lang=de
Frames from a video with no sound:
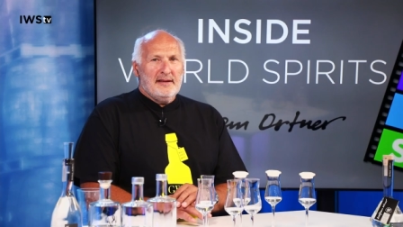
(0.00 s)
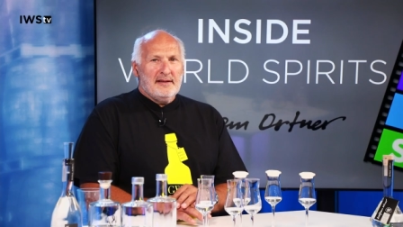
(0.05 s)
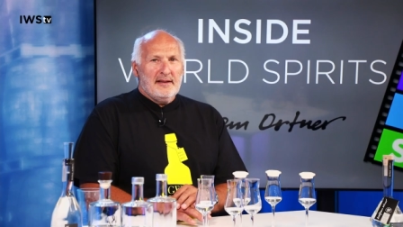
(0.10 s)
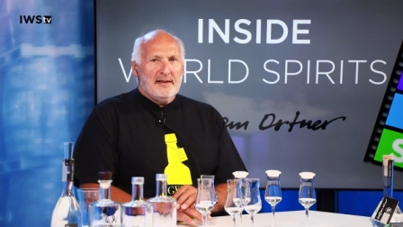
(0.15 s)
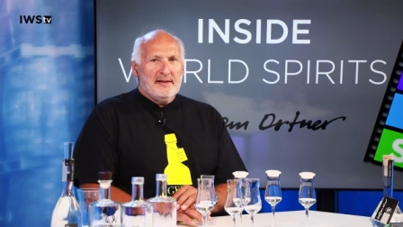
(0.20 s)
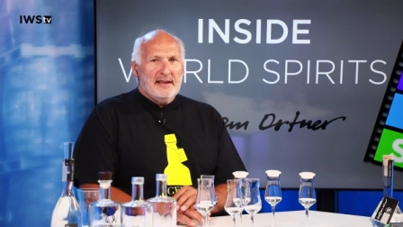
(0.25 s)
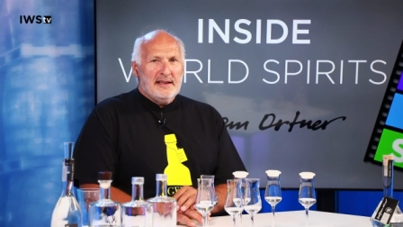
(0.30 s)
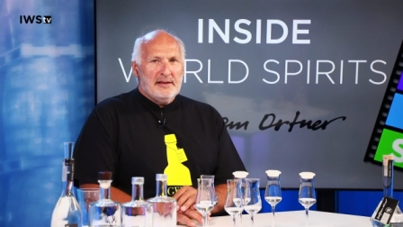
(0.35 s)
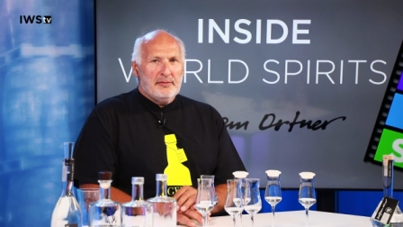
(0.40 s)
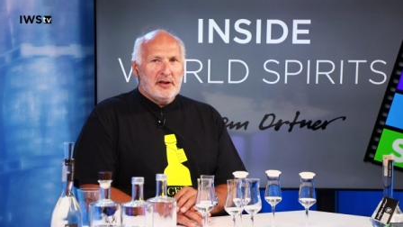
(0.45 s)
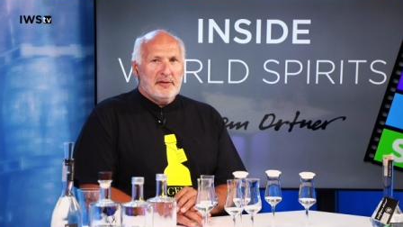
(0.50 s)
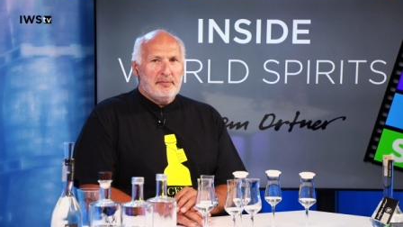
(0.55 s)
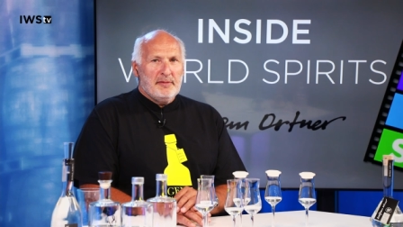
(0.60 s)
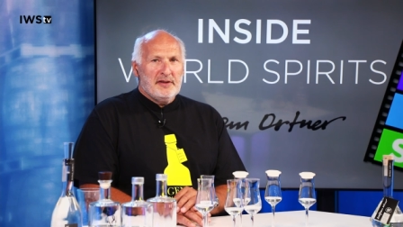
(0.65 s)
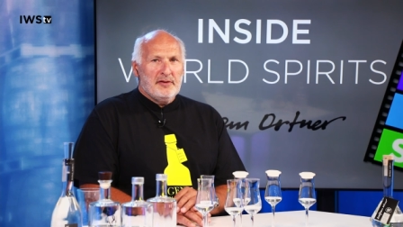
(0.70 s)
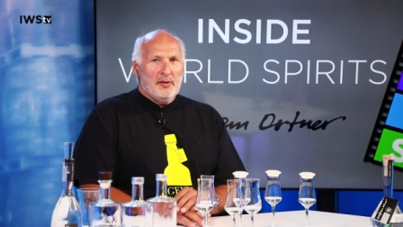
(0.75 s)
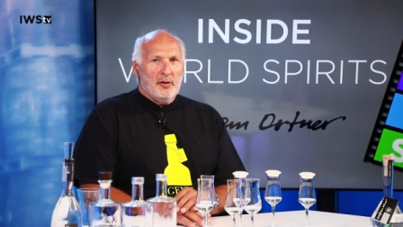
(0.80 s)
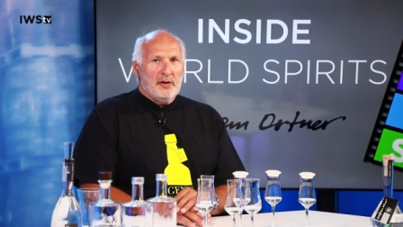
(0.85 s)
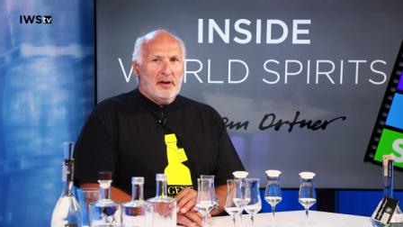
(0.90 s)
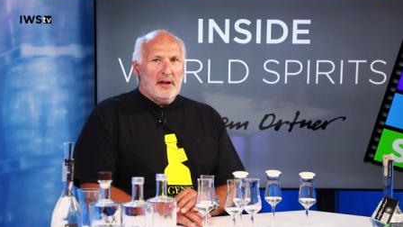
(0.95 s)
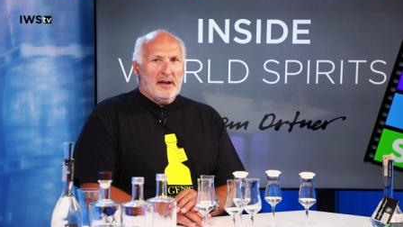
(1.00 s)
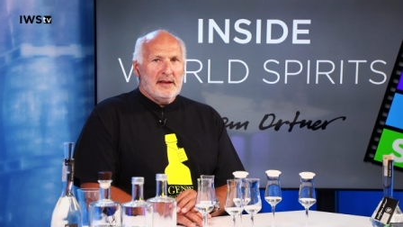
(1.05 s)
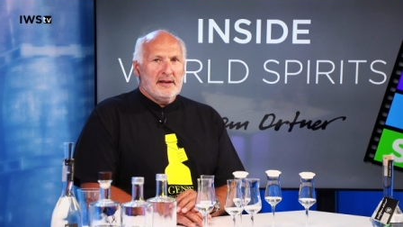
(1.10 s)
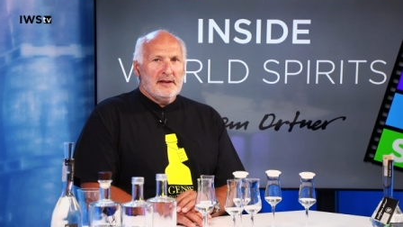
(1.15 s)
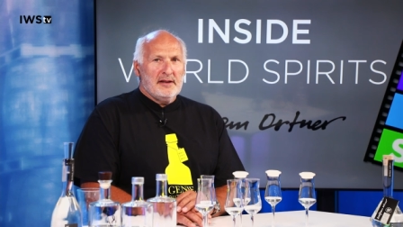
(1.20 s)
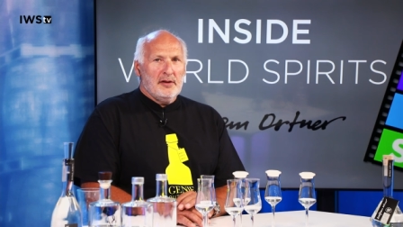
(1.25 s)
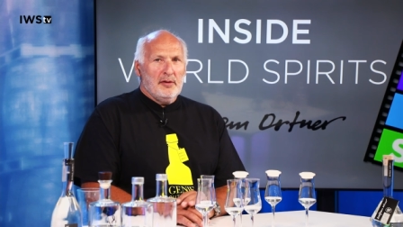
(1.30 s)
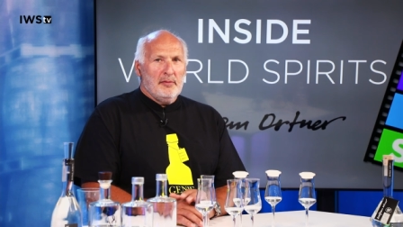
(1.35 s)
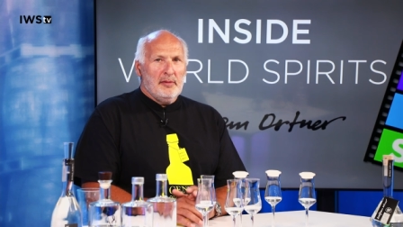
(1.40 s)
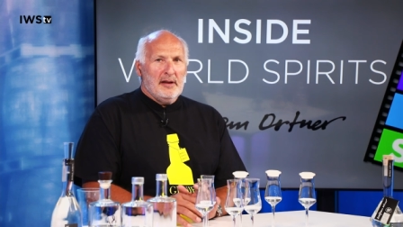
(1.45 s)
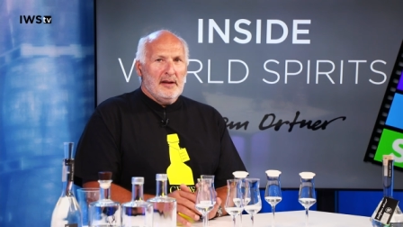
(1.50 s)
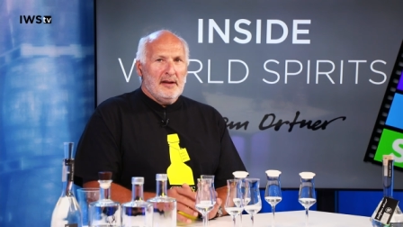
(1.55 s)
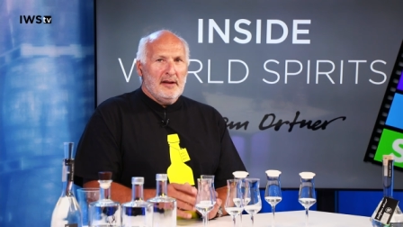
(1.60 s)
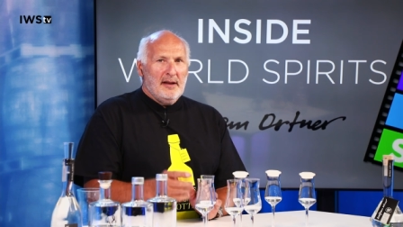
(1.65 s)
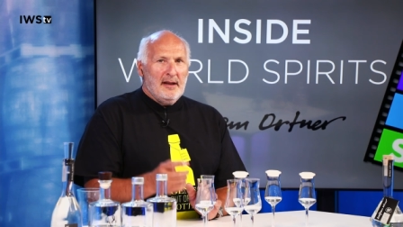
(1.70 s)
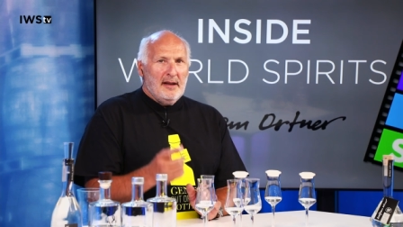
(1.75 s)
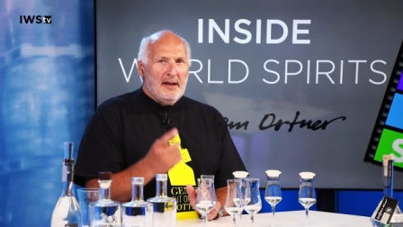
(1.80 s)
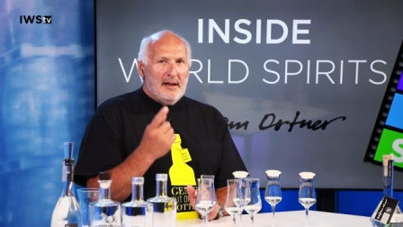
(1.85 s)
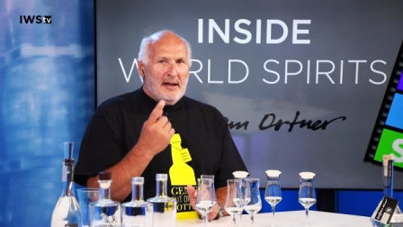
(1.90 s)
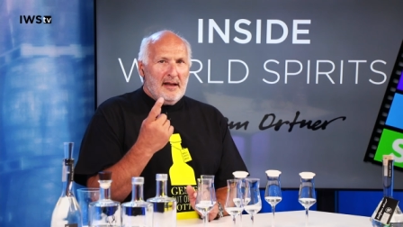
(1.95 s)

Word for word: es, es ist was Besonderes, aber